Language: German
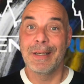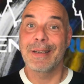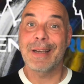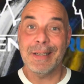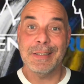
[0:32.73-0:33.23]

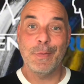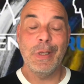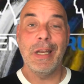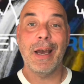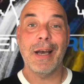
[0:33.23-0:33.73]
Ganz
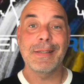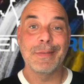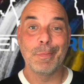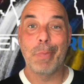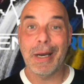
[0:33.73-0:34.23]
viele
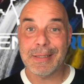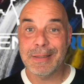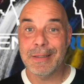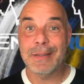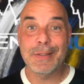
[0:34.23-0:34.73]
Rassen
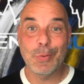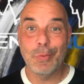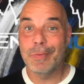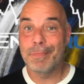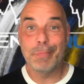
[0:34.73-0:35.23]
passen
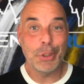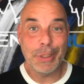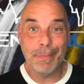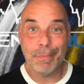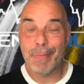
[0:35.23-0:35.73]
zu
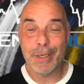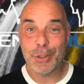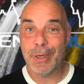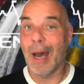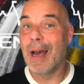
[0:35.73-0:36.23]
bestimmten
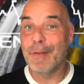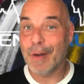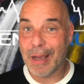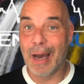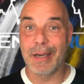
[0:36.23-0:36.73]
Menschen einfach
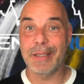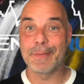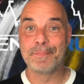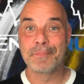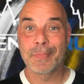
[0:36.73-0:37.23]
gar nicht.
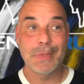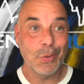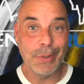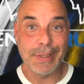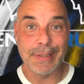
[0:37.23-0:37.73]
So
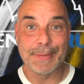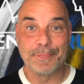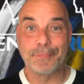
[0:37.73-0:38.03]
ist es.